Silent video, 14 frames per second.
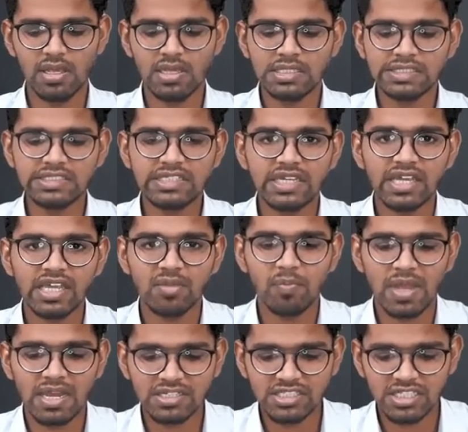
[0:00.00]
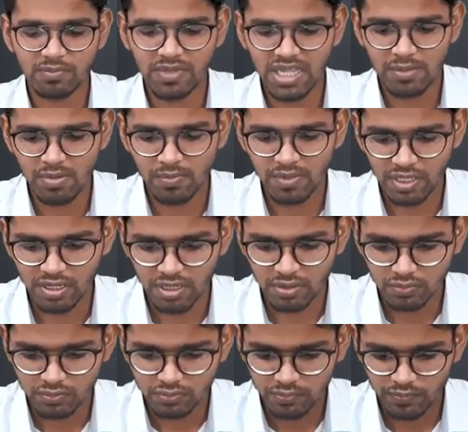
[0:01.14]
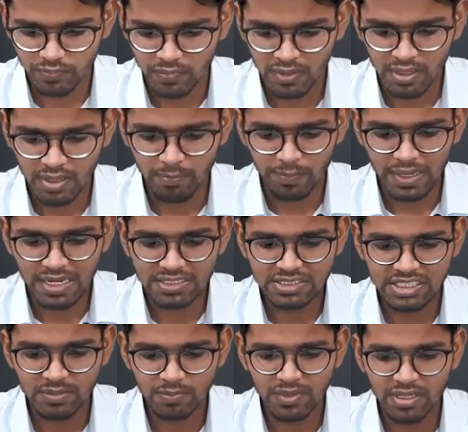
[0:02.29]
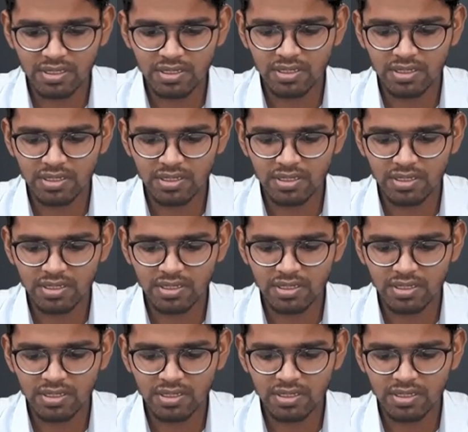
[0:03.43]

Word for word: ये एक बैलेंस शीट में यहाँ पे बना रहा हूँ बैलेंस शीट में